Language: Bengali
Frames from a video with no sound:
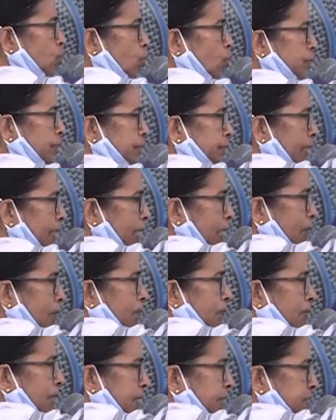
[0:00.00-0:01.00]
কোটি টাকার
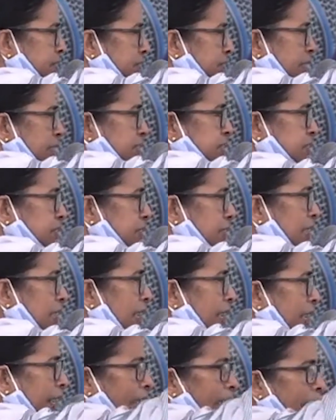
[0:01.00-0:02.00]
ব্রিজ দিয়েছি
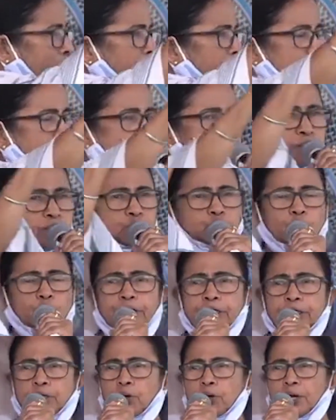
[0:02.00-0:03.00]
এই ব্রিজ
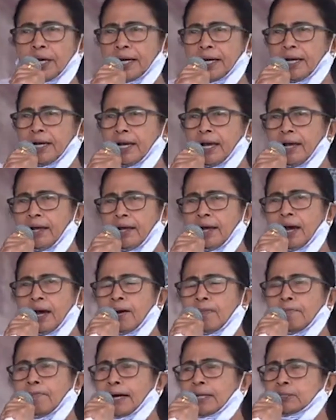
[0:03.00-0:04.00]
তৈরি হয়ে গেলে
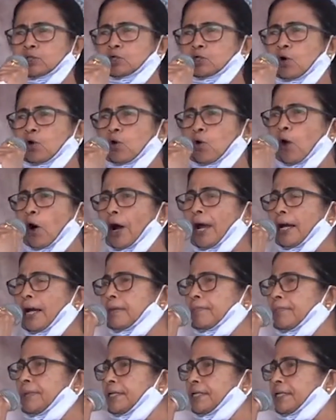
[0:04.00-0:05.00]
মাত্র
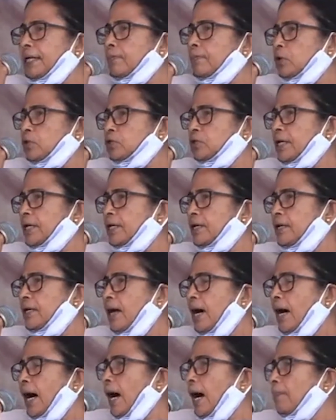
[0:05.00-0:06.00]
কয়েক মিনিটের মধ্যে
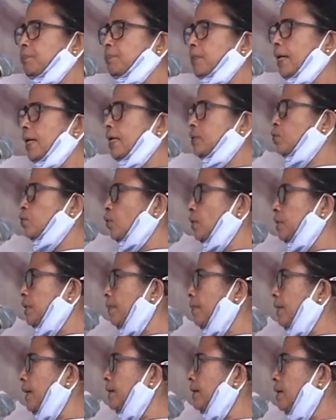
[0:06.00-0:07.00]
আপনারা চলে
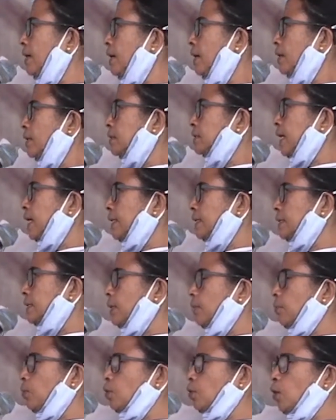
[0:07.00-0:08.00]
যাবেন
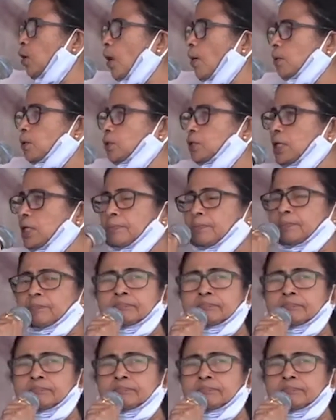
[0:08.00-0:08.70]
শান্তিপুর নবদ্বীপ